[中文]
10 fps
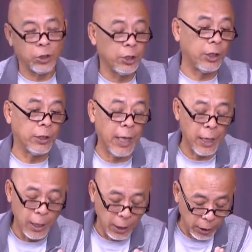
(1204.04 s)
车停在
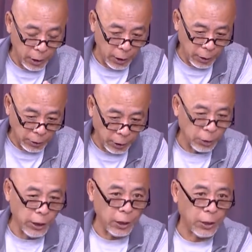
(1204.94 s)
呃营
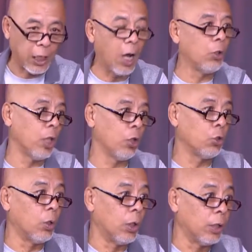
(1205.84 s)
地里，然后你要
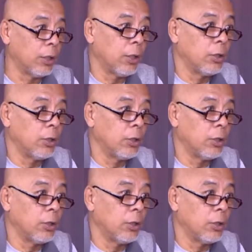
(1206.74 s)
坐